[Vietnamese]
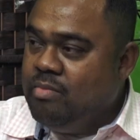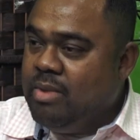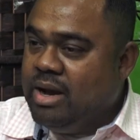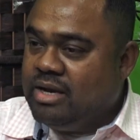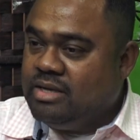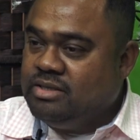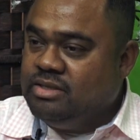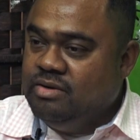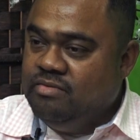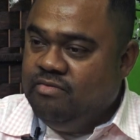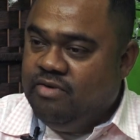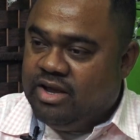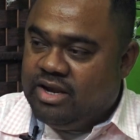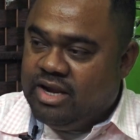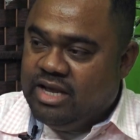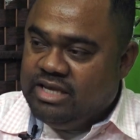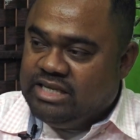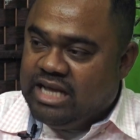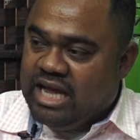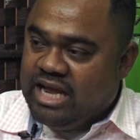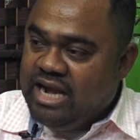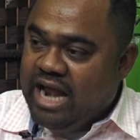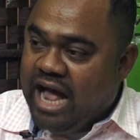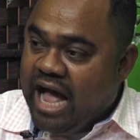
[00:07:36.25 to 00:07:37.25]
mà sự việc này
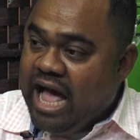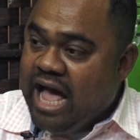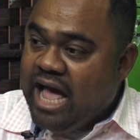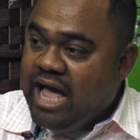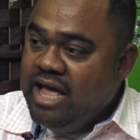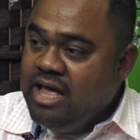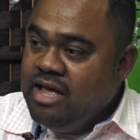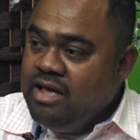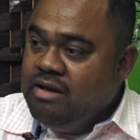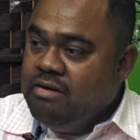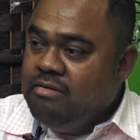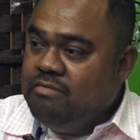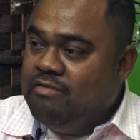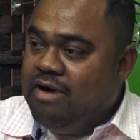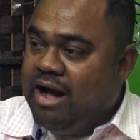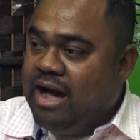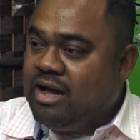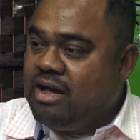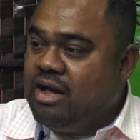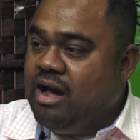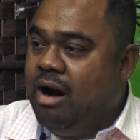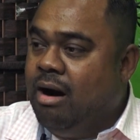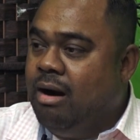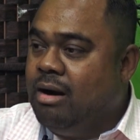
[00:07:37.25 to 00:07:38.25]
xảy ra và
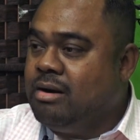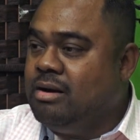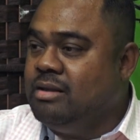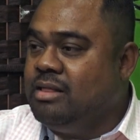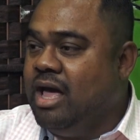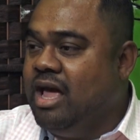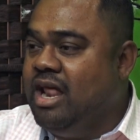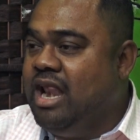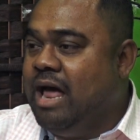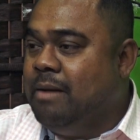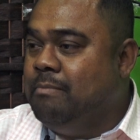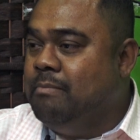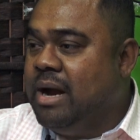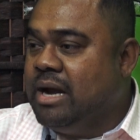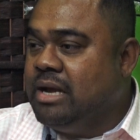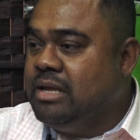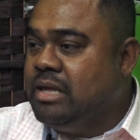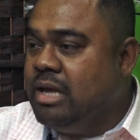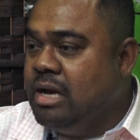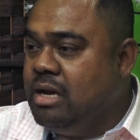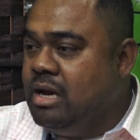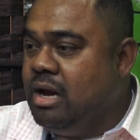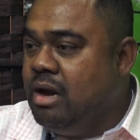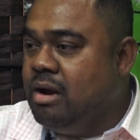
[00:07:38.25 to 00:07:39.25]
họ có thể làm bằng
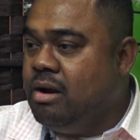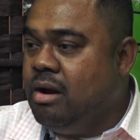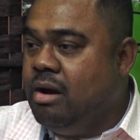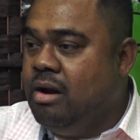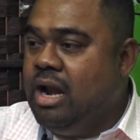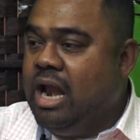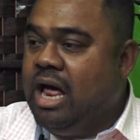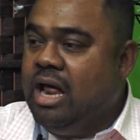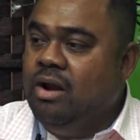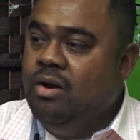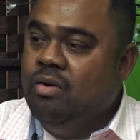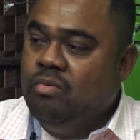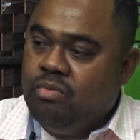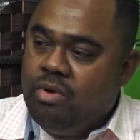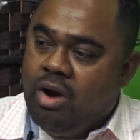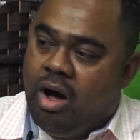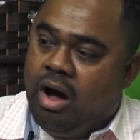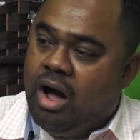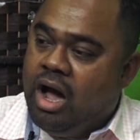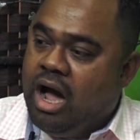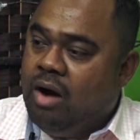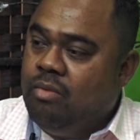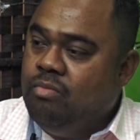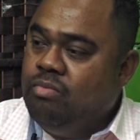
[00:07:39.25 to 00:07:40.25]
chứng họ nói là lúc
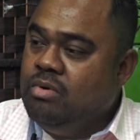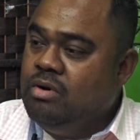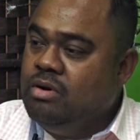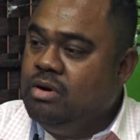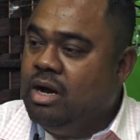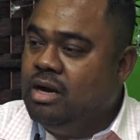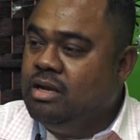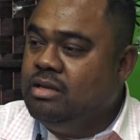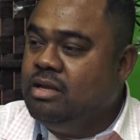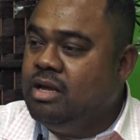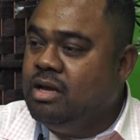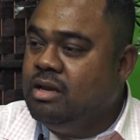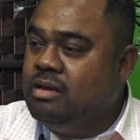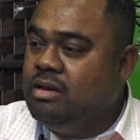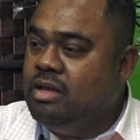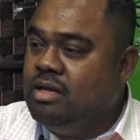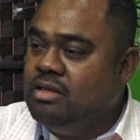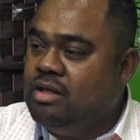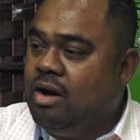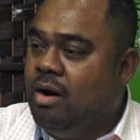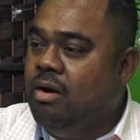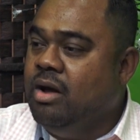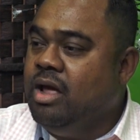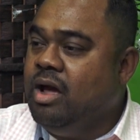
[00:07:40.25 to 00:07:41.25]
đó ông ở trên
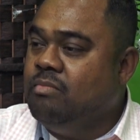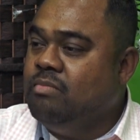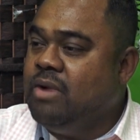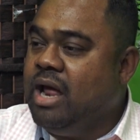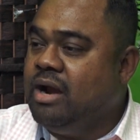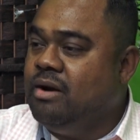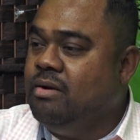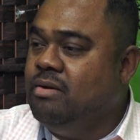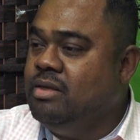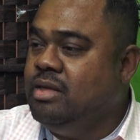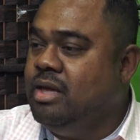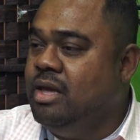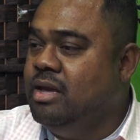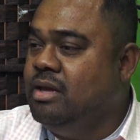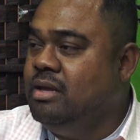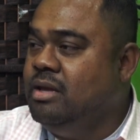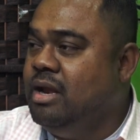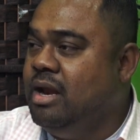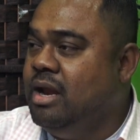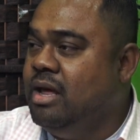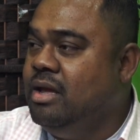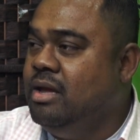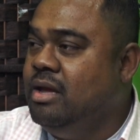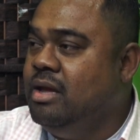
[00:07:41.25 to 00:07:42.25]
điện thoại ông đang nói chuyện
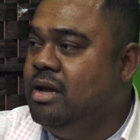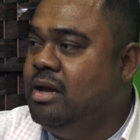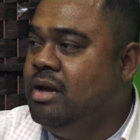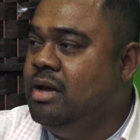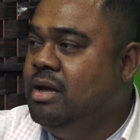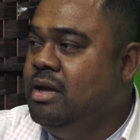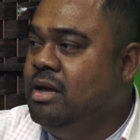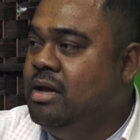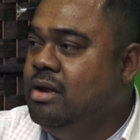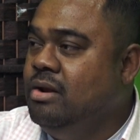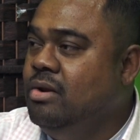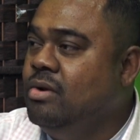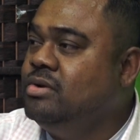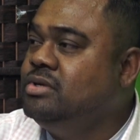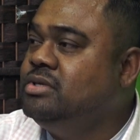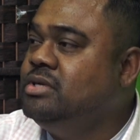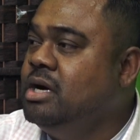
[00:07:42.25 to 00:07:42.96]
với lại à, luật